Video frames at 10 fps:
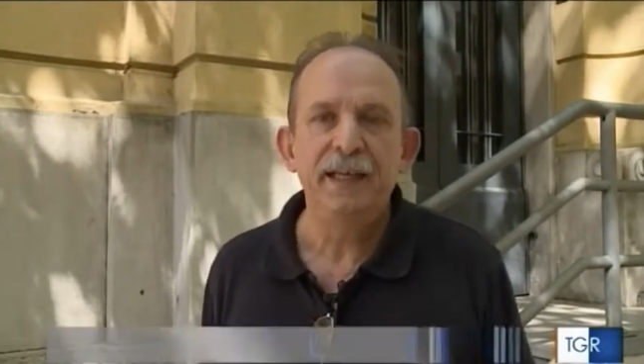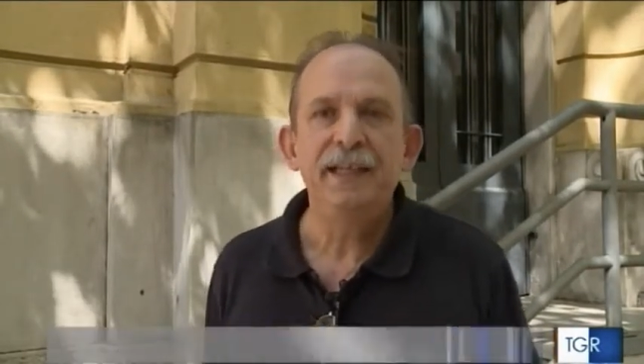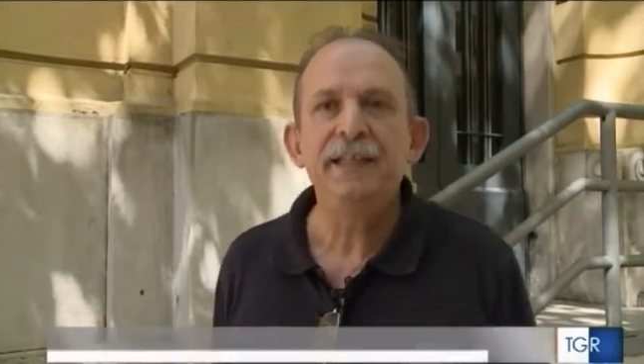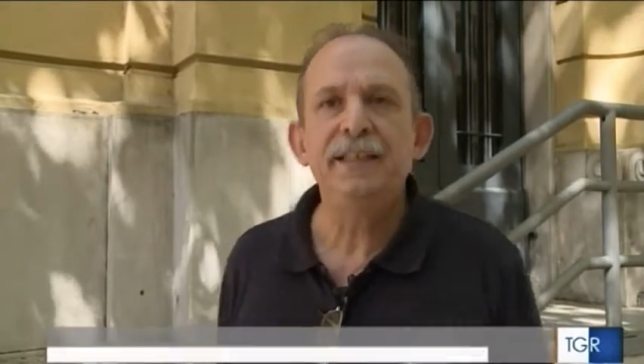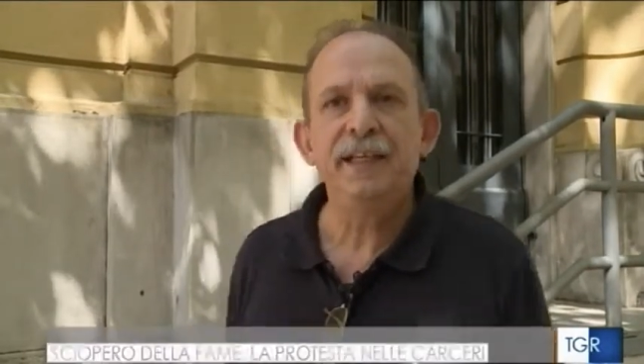
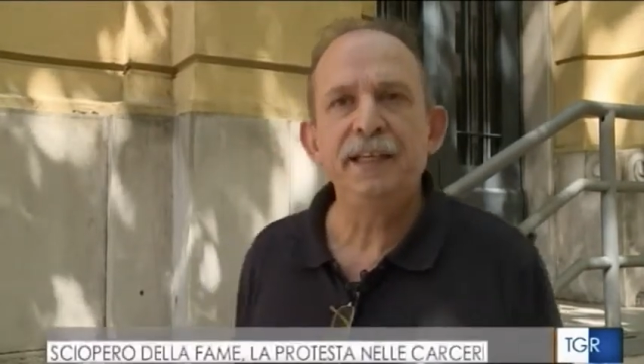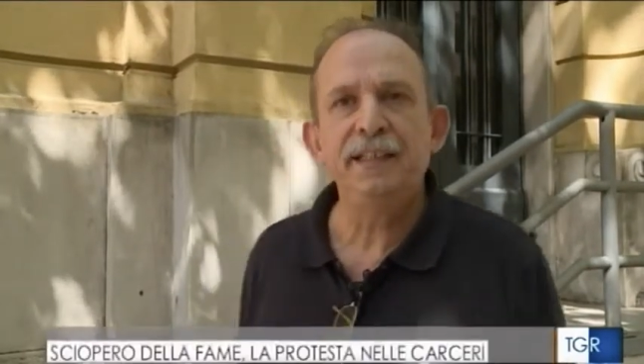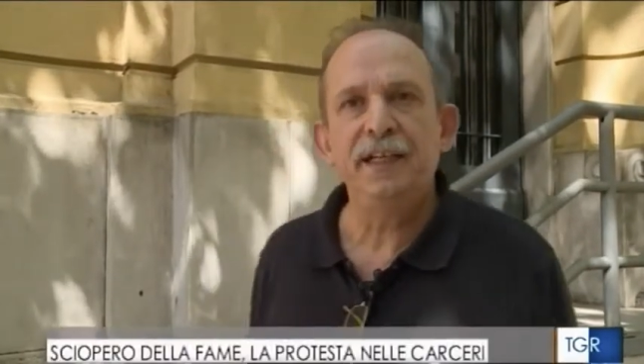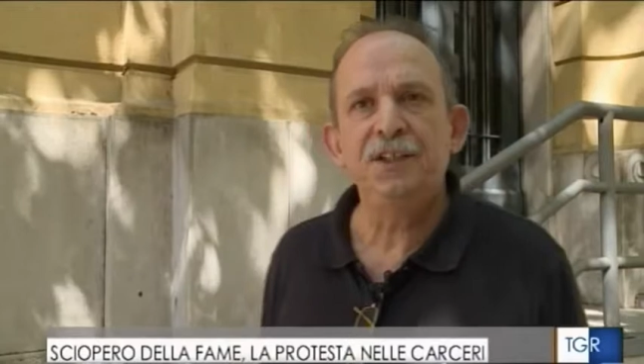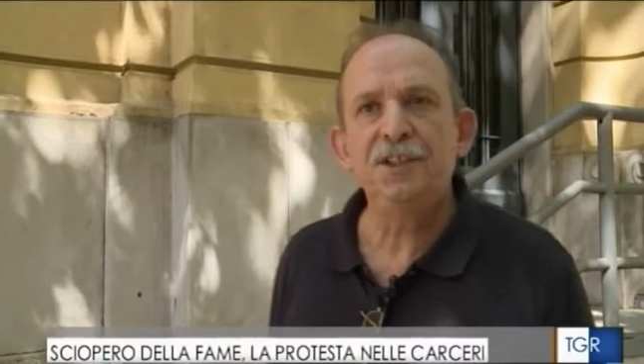i decreti
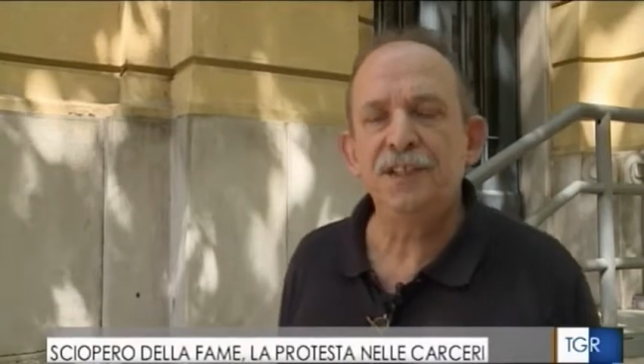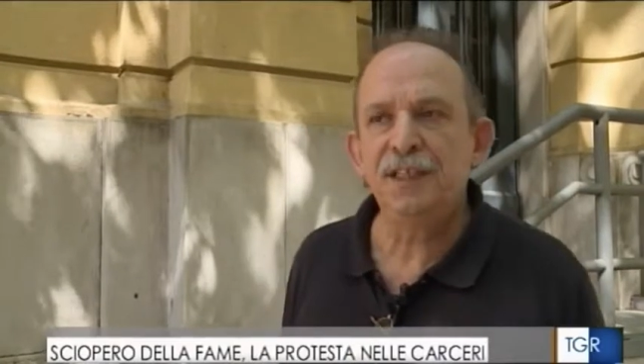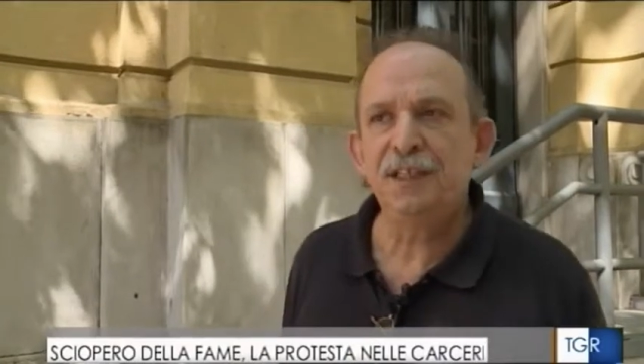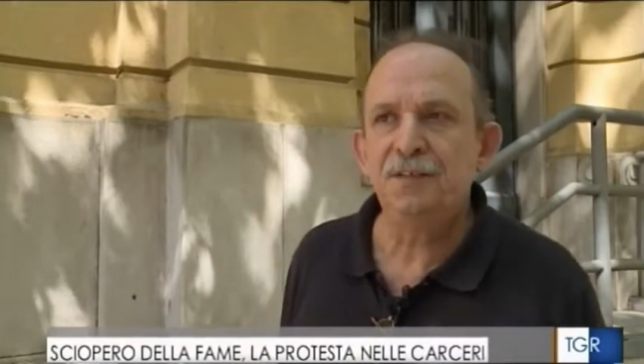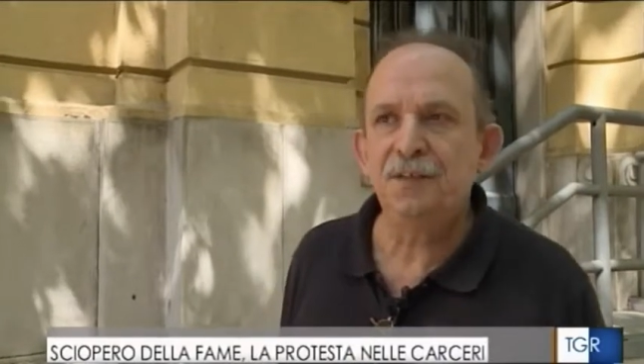
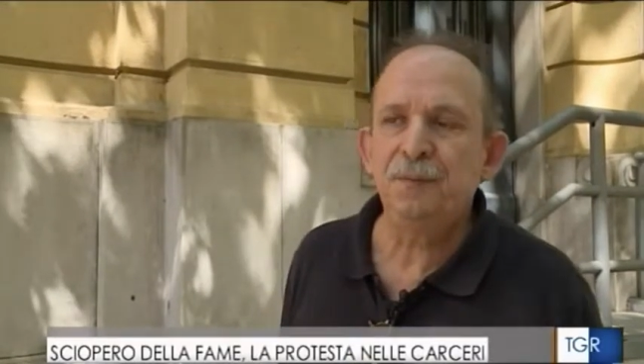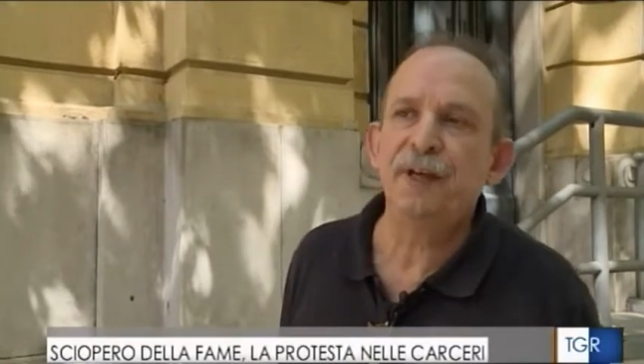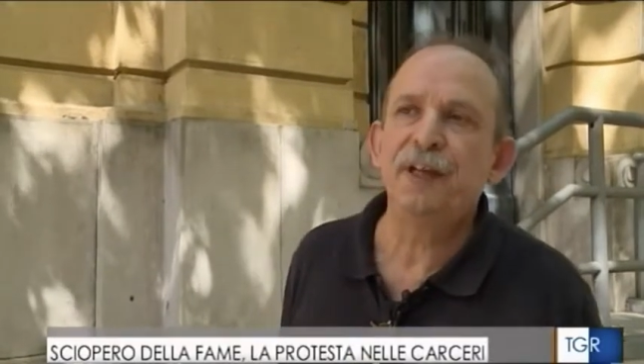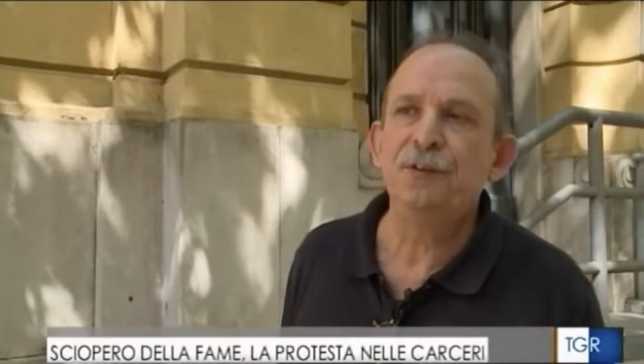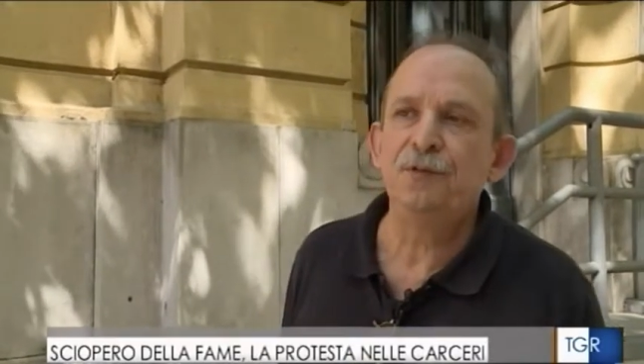legislativi per
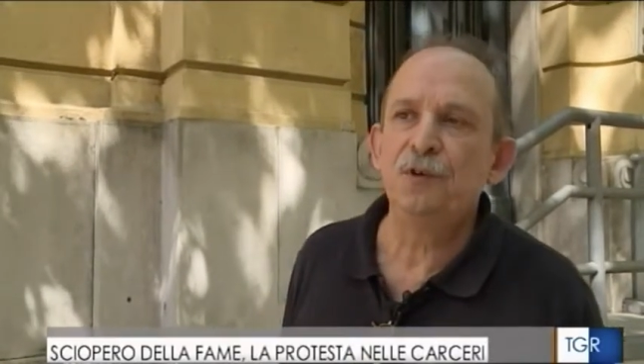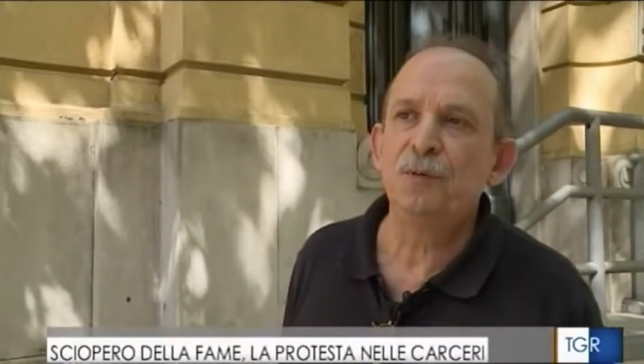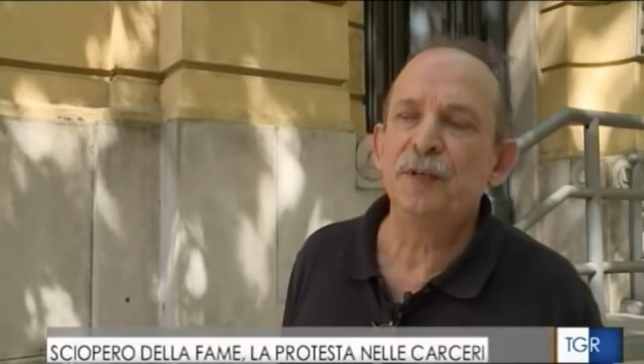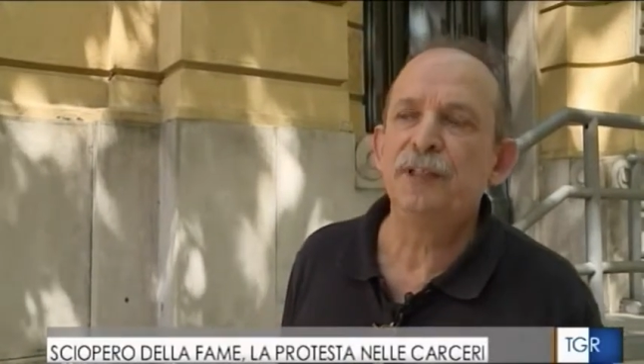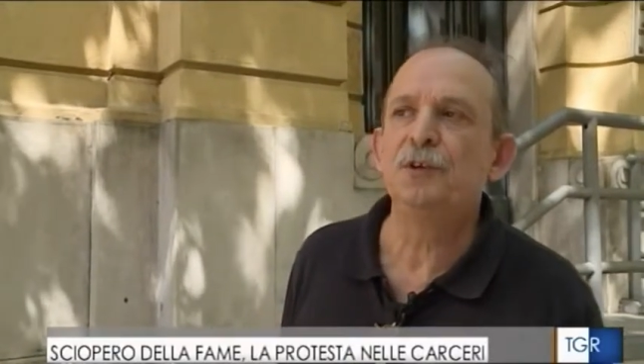la
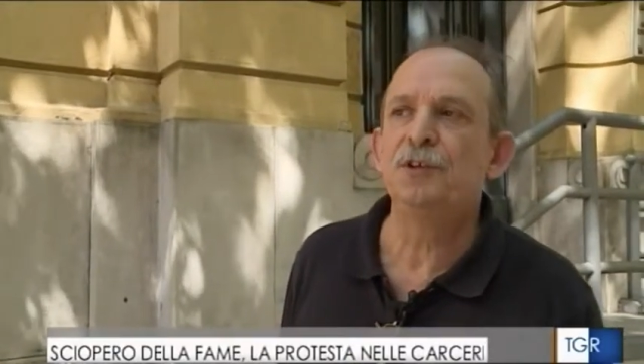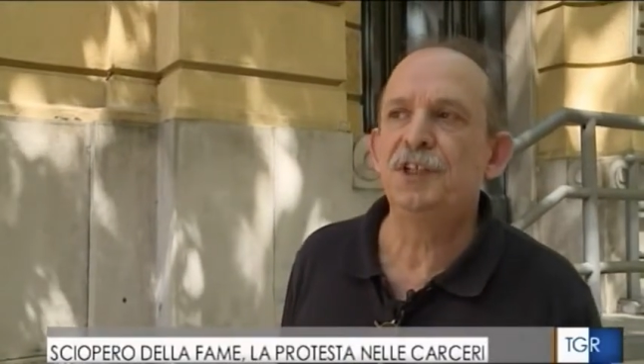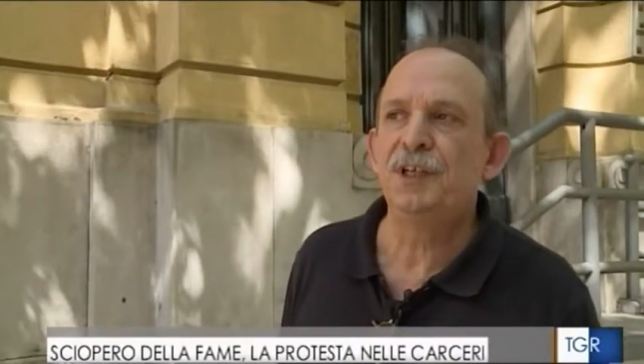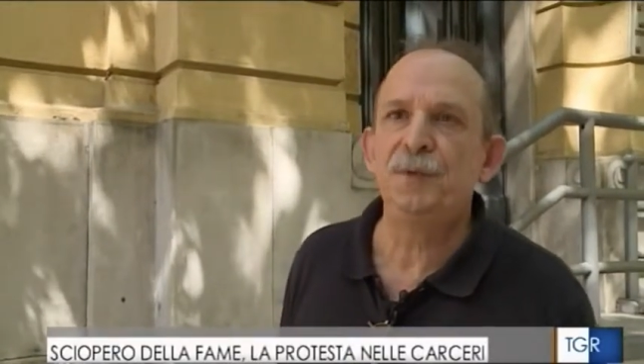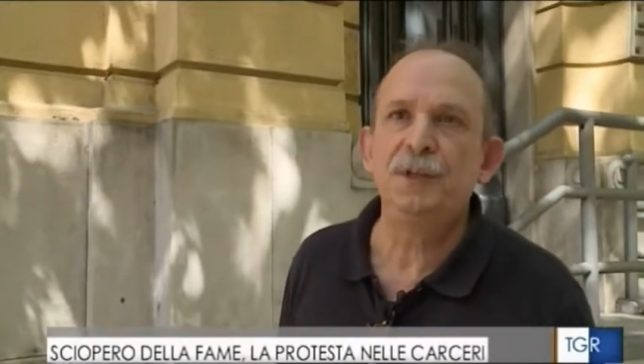riforma
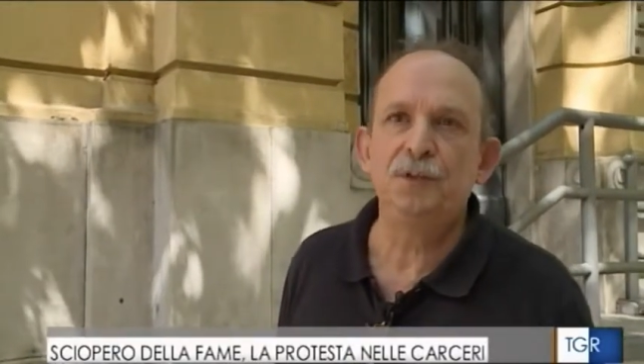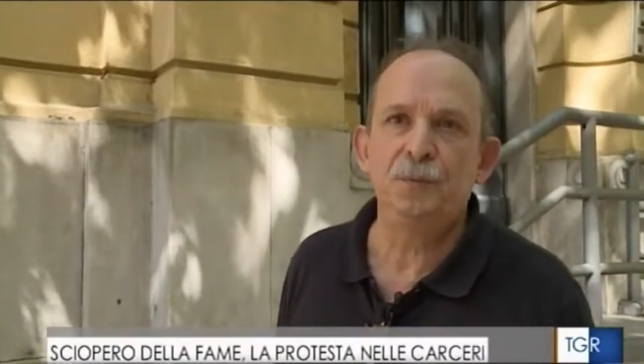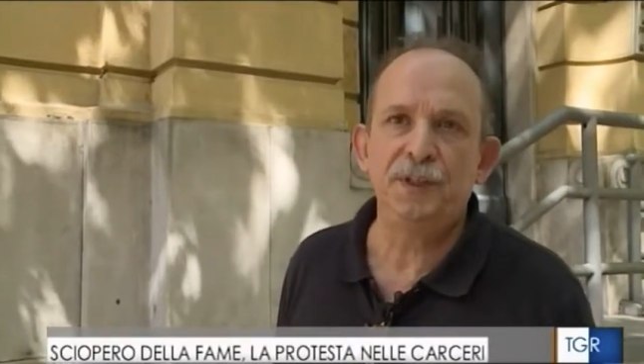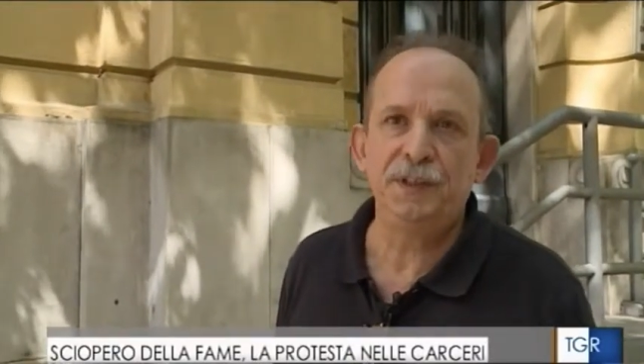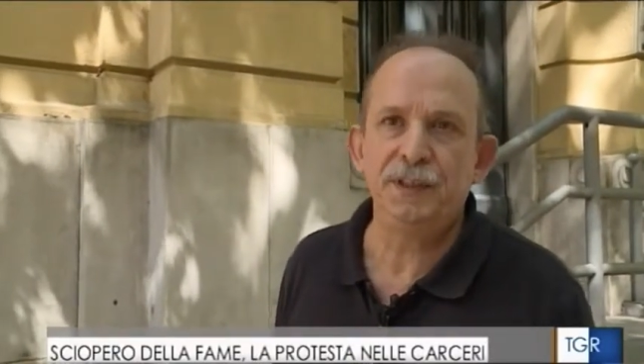dell'ordinamento
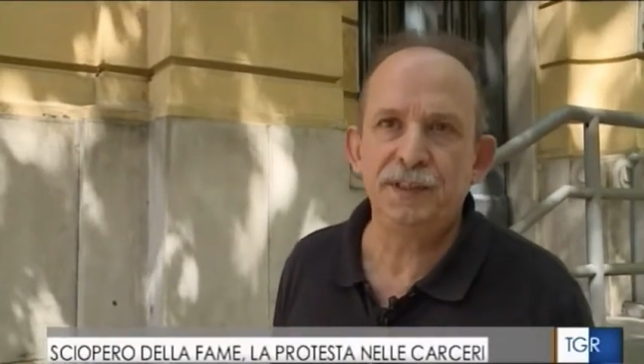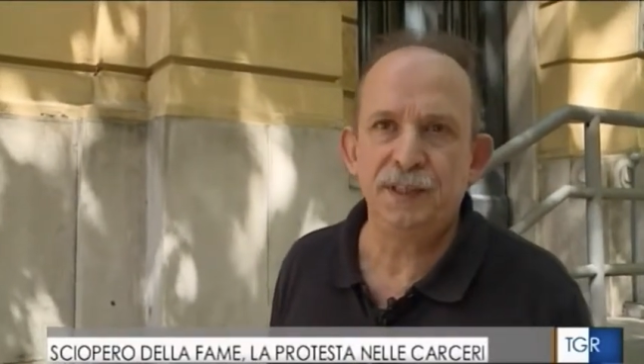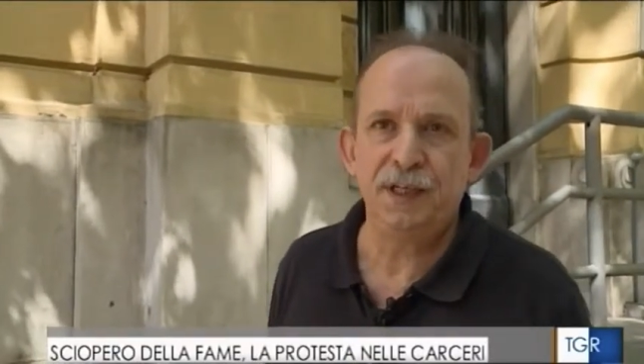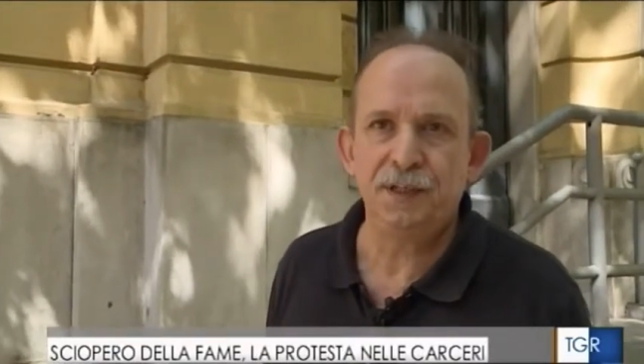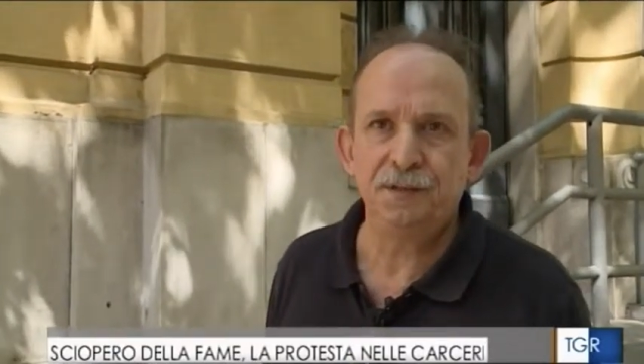penitenziario.